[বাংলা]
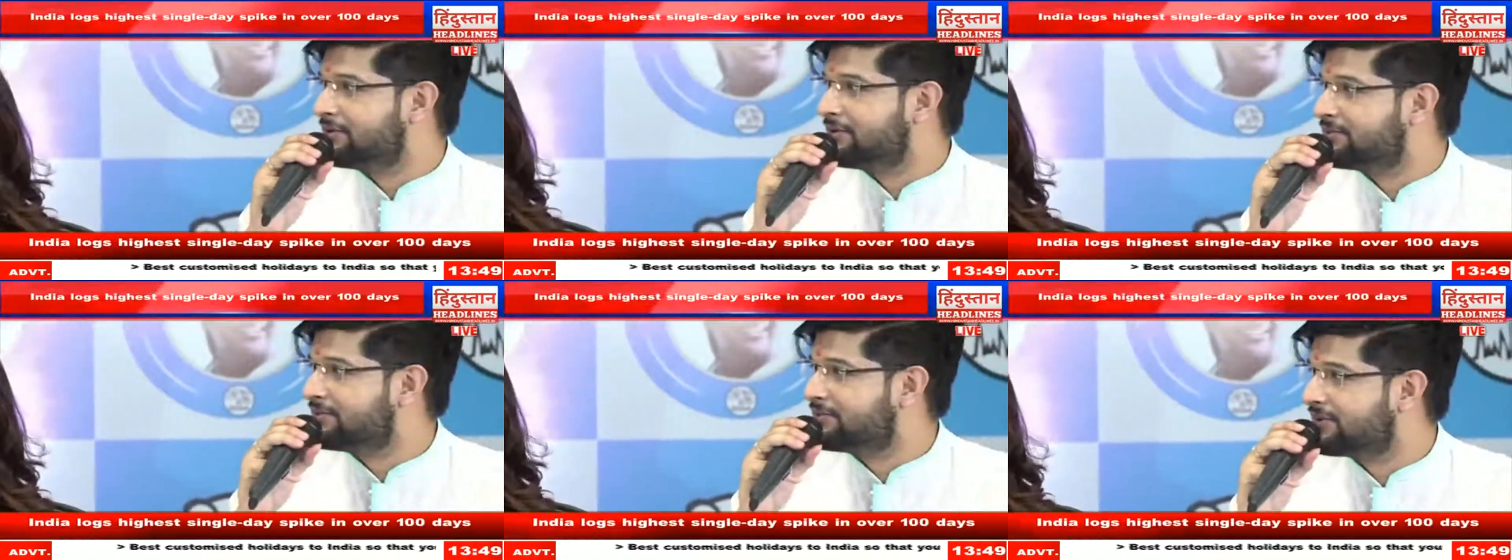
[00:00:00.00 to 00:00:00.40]

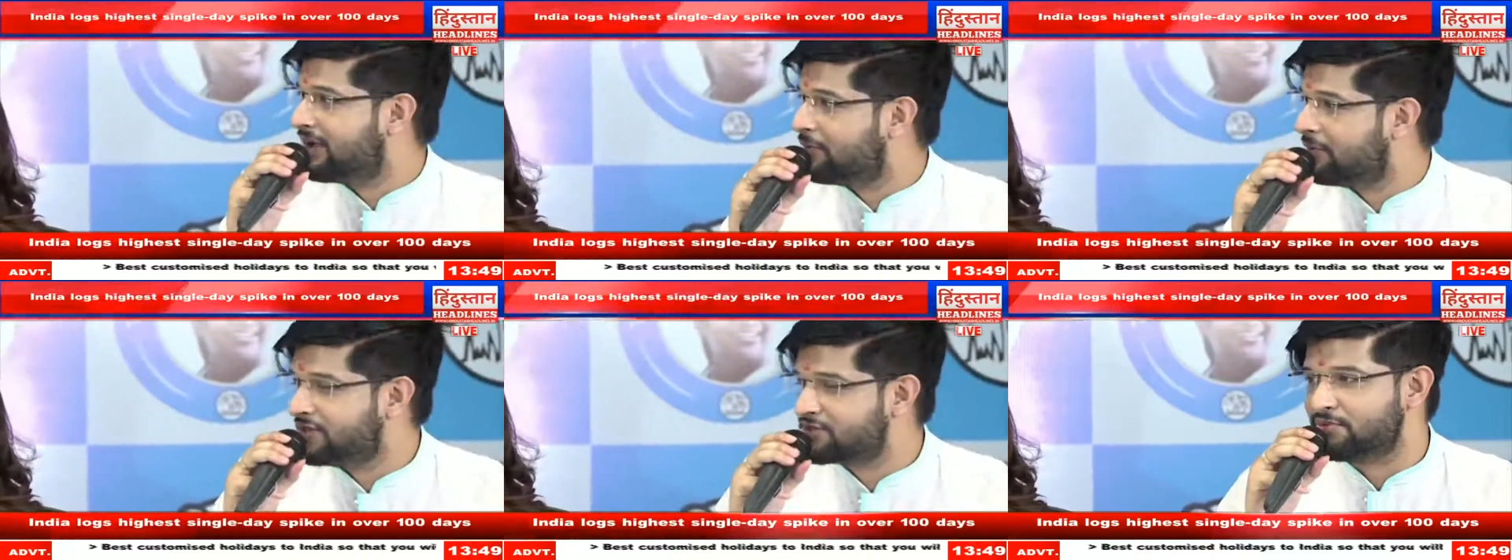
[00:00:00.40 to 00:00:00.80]
যার
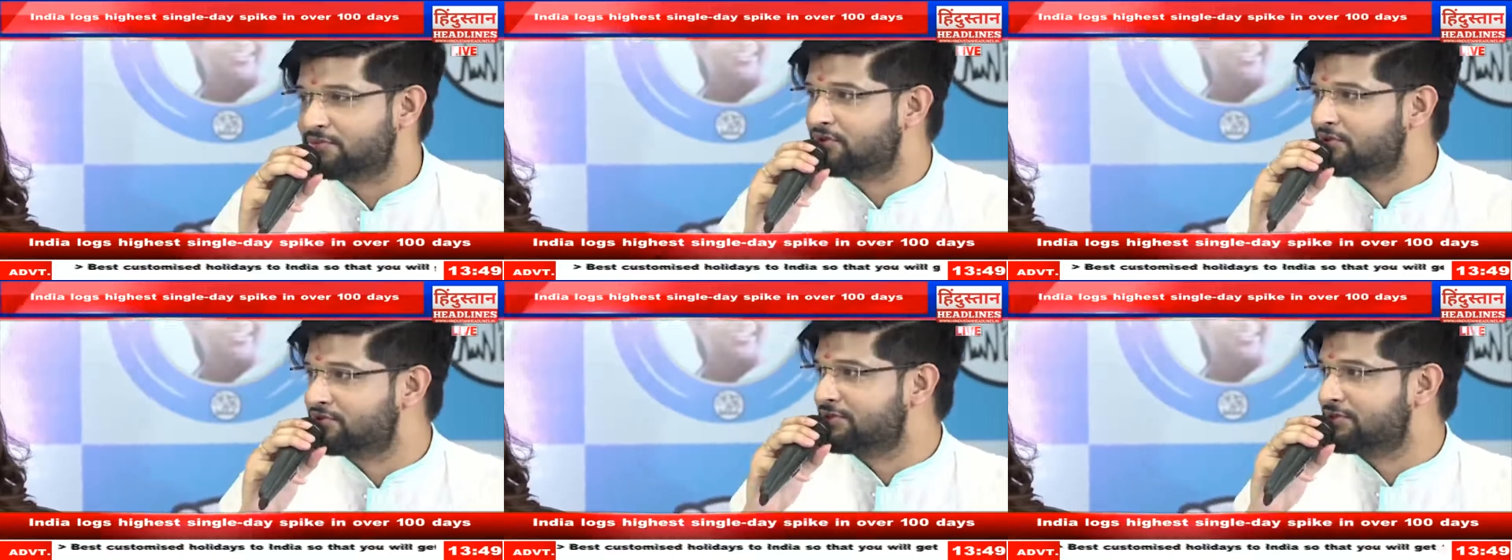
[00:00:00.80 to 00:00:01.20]
লড়াই থেকে
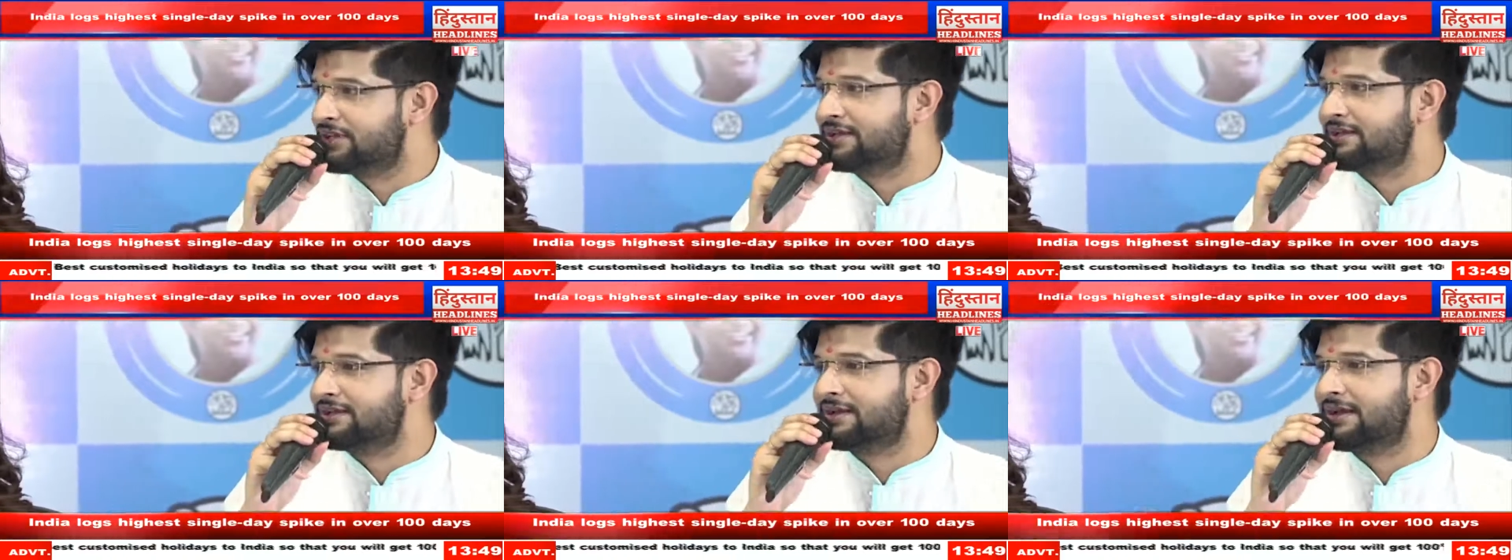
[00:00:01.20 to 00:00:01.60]
বড়
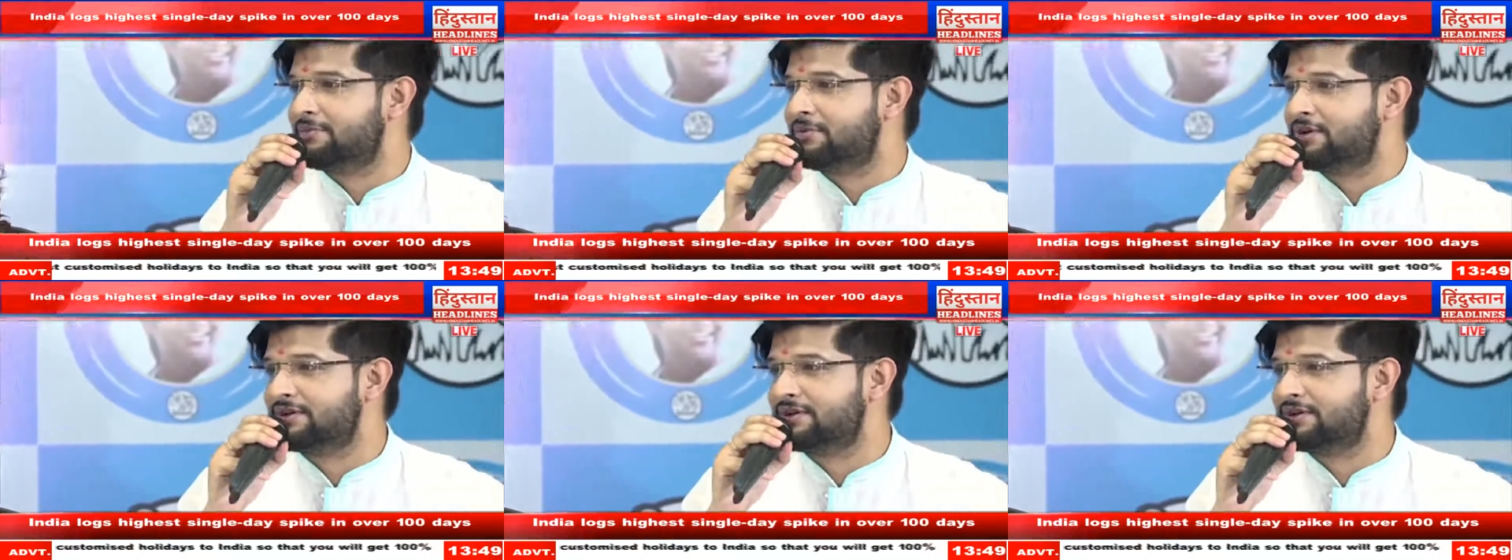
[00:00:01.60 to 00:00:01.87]
হয়েছি তার